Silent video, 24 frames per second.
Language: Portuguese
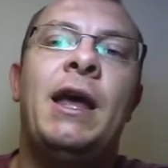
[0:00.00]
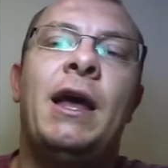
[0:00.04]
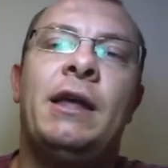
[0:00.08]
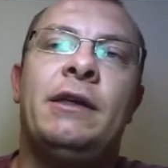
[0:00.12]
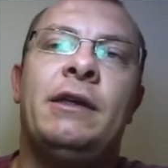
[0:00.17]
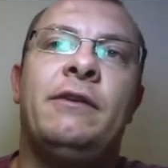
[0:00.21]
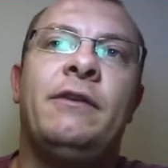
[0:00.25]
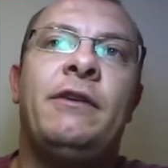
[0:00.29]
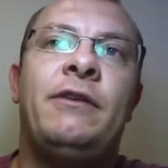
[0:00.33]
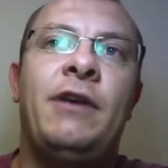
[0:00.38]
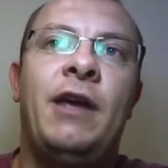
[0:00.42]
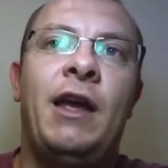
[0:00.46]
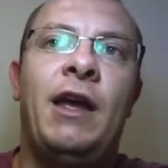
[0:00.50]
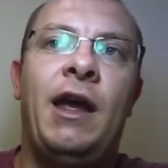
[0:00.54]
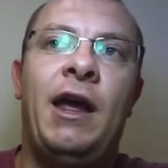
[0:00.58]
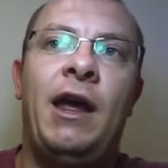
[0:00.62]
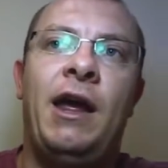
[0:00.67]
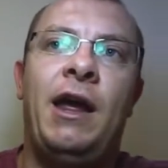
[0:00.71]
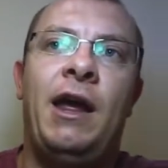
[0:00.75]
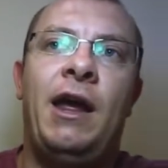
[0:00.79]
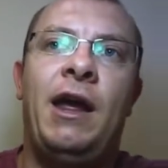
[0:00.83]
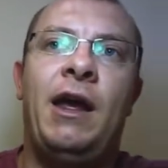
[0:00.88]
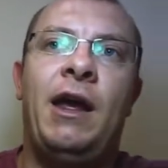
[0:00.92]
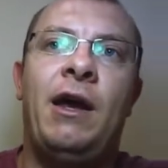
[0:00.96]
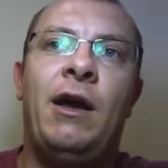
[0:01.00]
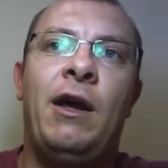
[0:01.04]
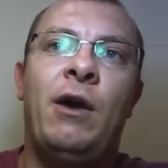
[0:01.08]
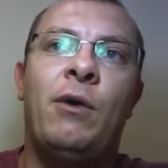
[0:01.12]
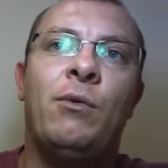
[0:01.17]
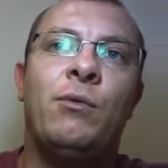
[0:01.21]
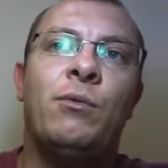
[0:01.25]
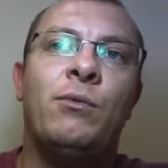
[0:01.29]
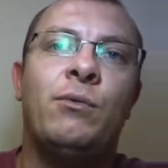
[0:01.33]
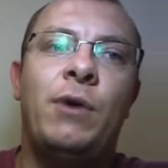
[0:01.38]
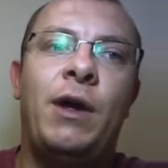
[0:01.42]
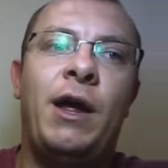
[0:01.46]
Então, assim, é, é, é,
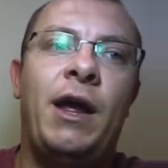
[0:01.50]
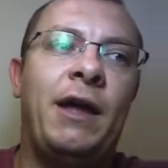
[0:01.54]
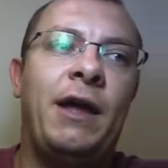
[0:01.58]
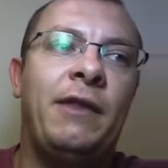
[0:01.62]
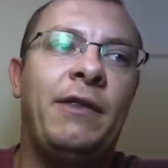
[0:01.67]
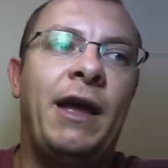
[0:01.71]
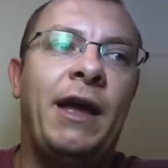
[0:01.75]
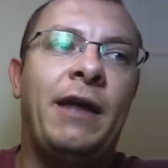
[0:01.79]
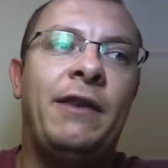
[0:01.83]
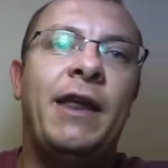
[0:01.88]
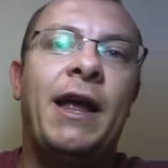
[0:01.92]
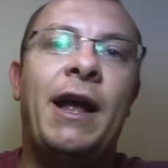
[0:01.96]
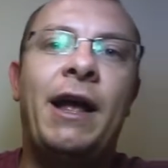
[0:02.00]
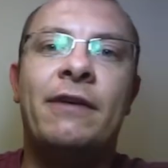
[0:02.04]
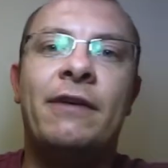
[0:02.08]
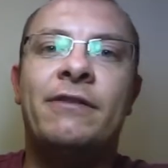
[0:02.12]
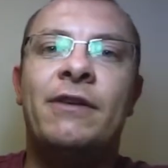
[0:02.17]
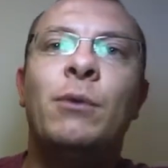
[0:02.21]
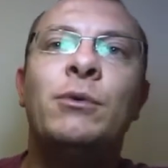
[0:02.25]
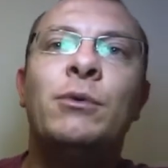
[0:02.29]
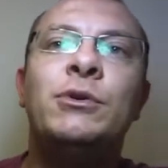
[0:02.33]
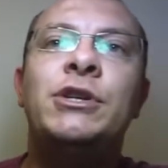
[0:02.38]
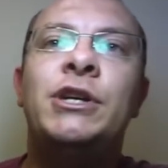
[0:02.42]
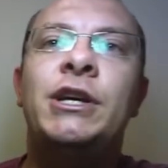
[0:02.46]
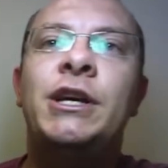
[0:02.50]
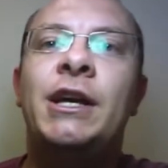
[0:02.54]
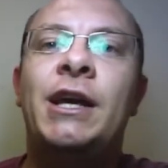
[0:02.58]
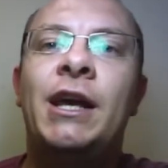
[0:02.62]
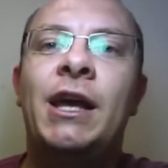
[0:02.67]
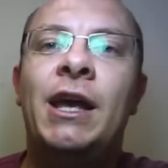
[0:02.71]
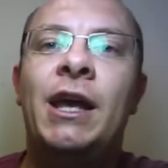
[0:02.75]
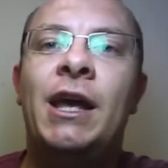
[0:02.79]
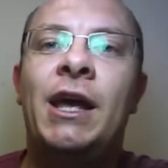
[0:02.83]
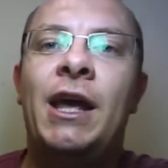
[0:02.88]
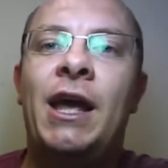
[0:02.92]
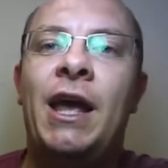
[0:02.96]
é, a, é, a negação de
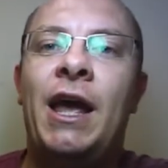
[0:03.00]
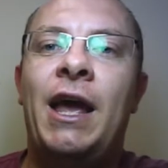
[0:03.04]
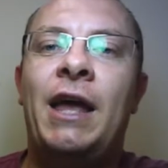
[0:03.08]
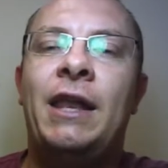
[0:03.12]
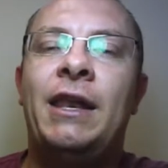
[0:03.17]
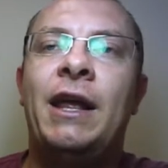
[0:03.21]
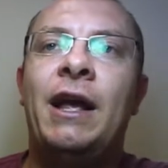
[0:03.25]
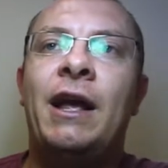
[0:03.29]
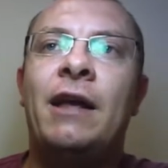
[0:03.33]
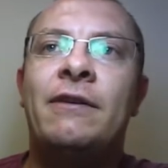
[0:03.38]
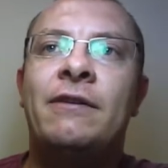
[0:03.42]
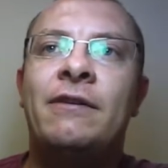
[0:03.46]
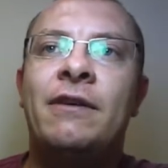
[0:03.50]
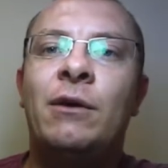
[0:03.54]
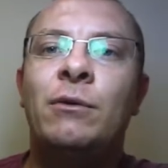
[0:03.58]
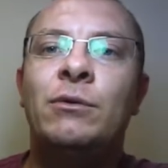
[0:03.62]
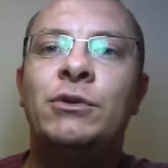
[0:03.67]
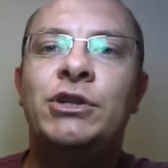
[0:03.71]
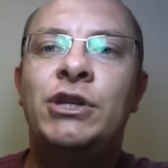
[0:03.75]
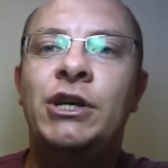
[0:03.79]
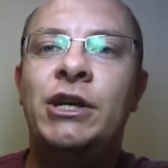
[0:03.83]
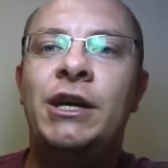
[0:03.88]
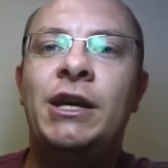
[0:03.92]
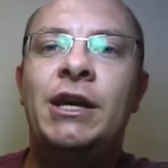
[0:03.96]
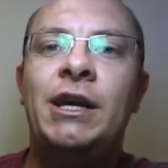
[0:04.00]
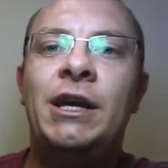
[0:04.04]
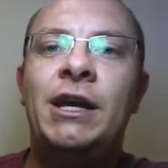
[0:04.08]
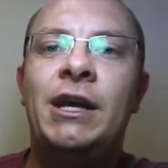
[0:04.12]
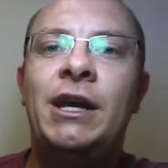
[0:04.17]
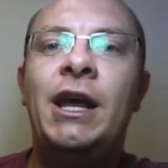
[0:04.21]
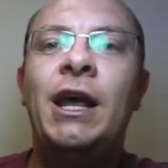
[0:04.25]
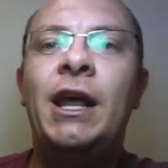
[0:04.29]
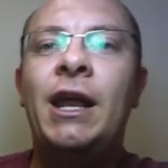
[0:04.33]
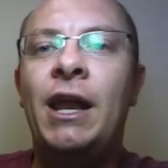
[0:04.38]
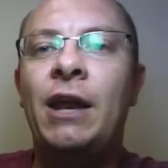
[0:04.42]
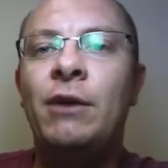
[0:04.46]
é a negação de
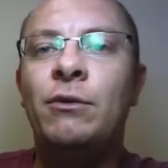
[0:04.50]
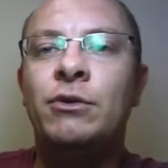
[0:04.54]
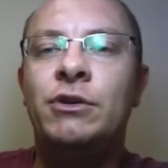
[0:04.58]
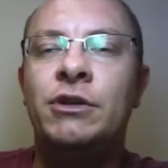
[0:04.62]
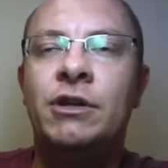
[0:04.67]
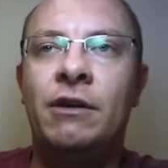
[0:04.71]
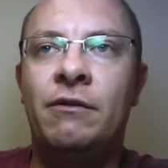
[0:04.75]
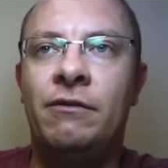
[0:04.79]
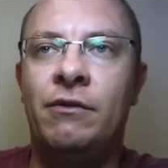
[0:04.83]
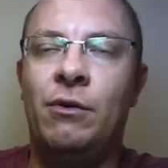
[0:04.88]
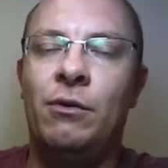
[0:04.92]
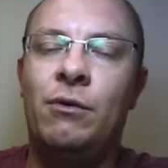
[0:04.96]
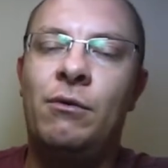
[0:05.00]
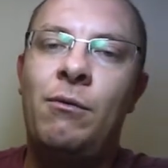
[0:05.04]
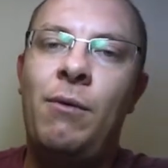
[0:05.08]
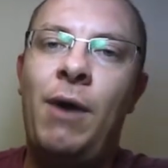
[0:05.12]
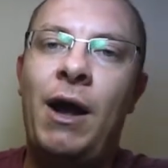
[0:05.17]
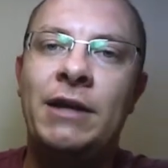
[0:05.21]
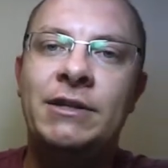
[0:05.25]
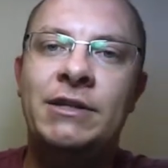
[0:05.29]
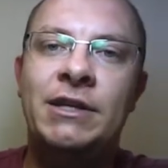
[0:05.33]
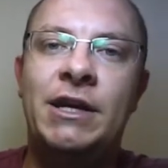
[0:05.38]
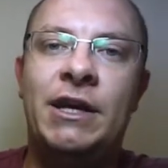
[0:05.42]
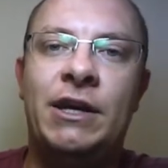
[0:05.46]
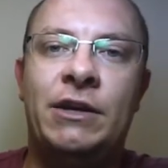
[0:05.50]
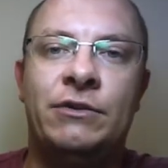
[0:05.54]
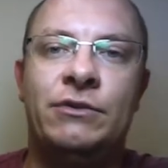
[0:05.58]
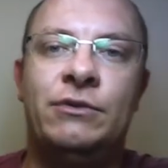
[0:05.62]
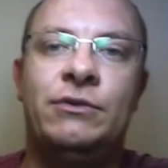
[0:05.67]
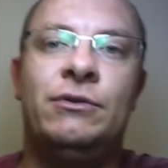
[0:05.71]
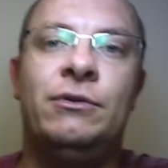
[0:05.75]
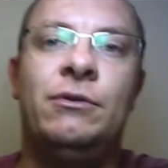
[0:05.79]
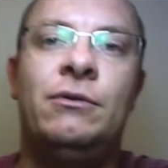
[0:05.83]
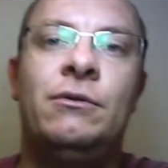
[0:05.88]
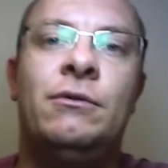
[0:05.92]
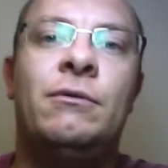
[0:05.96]
irredutível. Quase
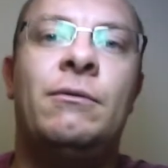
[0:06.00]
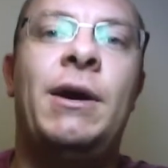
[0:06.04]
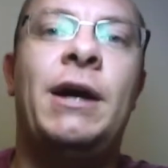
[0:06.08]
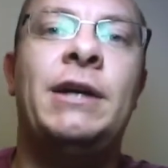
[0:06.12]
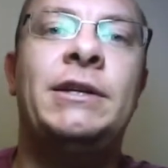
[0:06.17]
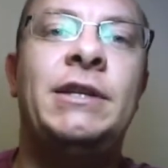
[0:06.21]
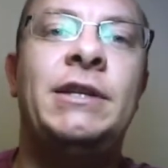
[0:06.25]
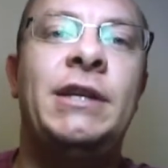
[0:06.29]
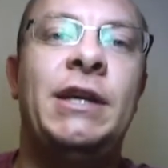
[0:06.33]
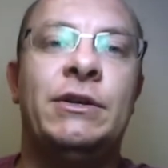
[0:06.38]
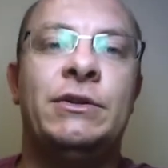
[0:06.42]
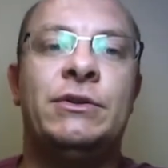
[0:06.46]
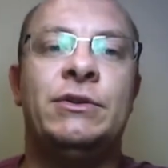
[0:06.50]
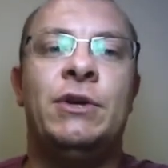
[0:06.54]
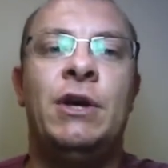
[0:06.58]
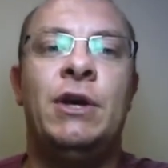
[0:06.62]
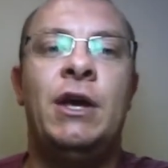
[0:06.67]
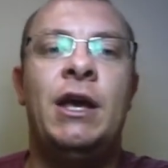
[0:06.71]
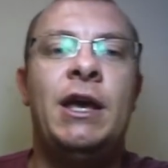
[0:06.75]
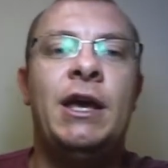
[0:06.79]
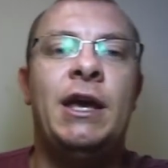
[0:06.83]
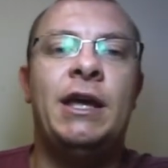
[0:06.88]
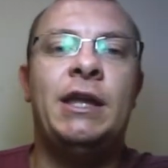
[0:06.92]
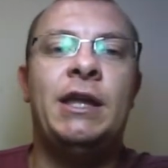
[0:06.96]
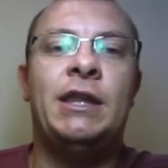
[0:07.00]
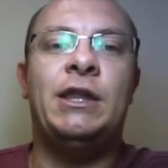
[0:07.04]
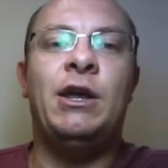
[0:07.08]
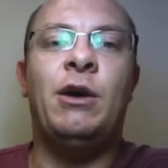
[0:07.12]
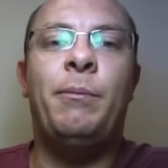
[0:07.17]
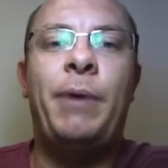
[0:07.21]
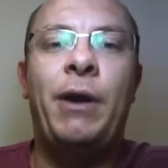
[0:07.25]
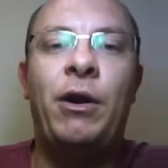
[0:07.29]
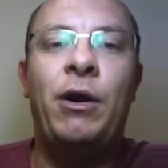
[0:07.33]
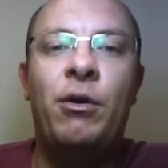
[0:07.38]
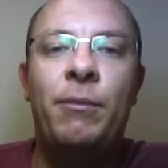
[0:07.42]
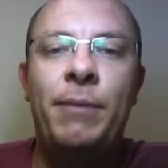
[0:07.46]
isso. Quase isso. Então,
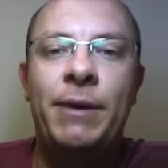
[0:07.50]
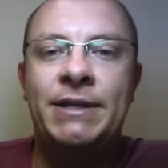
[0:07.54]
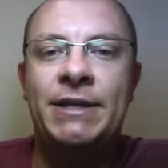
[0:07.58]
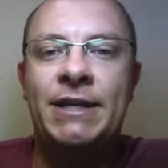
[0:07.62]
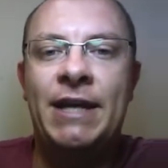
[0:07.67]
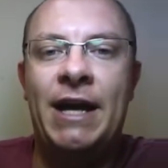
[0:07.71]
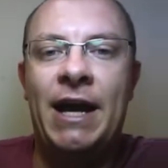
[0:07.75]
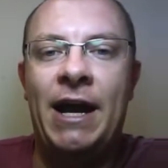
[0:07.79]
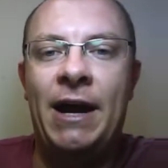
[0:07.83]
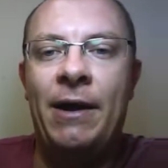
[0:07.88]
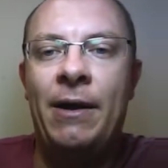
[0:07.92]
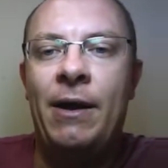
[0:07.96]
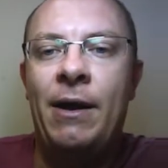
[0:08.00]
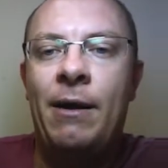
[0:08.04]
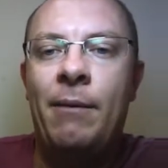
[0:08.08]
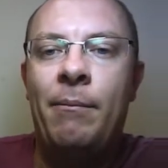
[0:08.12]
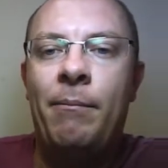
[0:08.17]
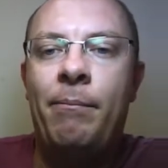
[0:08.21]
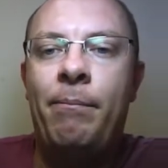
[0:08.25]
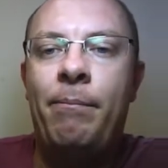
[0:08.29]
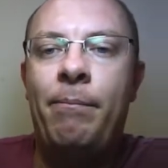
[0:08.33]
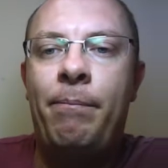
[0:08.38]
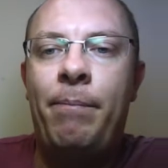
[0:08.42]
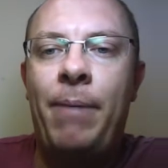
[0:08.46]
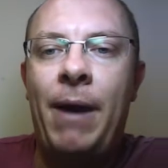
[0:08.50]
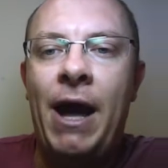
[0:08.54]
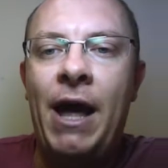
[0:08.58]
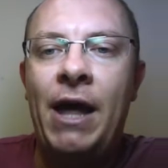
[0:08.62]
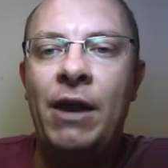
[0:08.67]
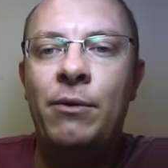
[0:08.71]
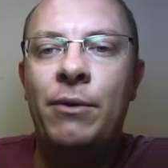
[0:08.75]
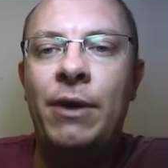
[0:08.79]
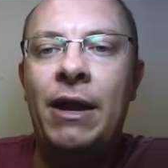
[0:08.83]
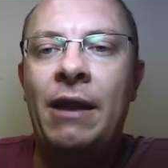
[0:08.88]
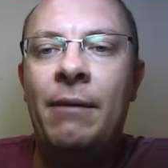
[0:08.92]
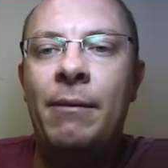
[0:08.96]
para começar, para
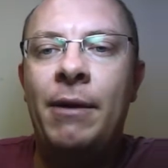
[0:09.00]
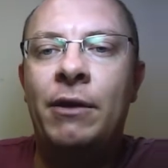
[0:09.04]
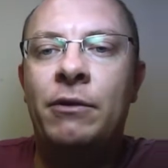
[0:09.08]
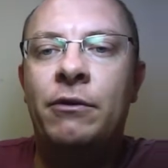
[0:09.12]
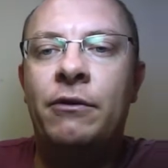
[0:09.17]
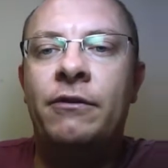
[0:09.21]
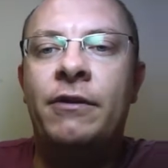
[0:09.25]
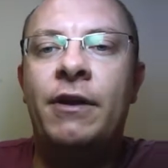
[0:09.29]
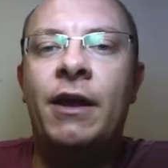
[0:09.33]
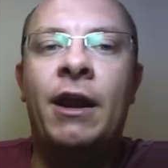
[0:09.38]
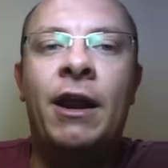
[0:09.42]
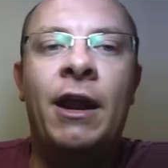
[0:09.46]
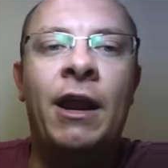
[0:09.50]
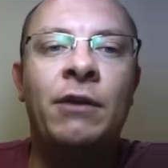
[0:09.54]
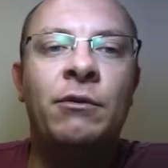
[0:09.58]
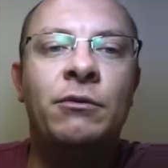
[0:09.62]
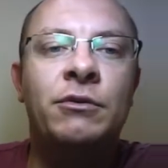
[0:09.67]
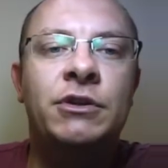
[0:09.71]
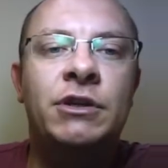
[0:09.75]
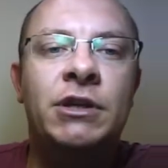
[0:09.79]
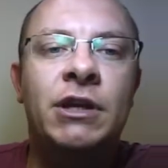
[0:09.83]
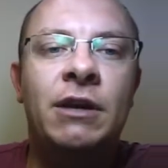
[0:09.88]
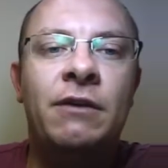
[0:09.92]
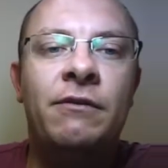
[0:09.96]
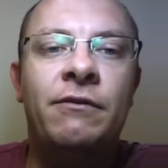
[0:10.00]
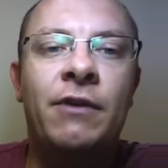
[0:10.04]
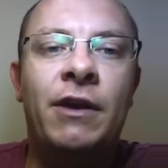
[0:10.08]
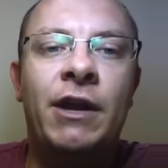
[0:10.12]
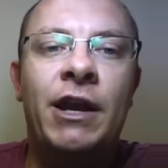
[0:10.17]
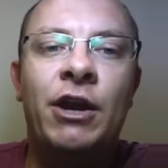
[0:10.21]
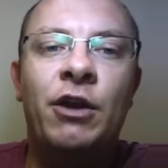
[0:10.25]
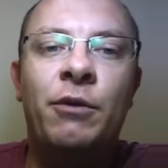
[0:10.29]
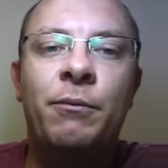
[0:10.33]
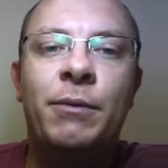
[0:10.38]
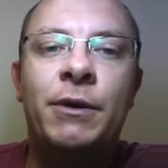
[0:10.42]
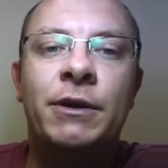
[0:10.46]
um elemento ser redutível, ele
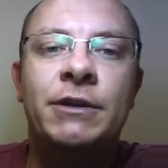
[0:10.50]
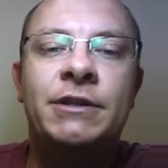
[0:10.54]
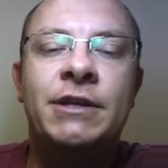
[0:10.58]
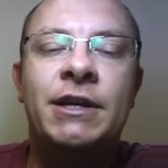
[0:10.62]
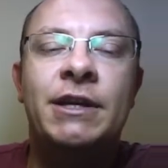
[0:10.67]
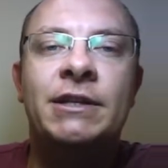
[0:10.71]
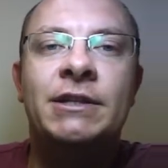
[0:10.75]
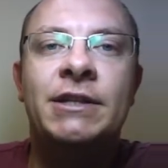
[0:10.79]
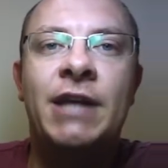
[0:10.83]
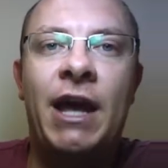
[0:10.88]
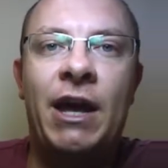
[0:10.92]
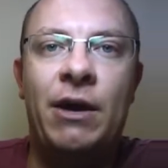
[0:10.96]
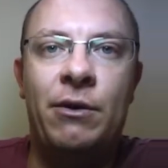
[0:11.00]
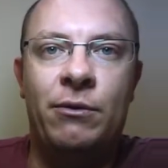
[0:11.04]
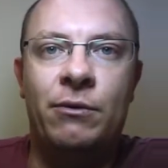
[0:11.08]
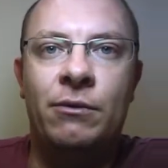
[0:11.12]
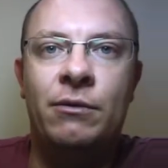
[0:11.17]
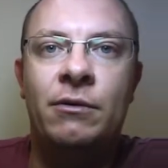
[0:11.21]
não pode ser zero.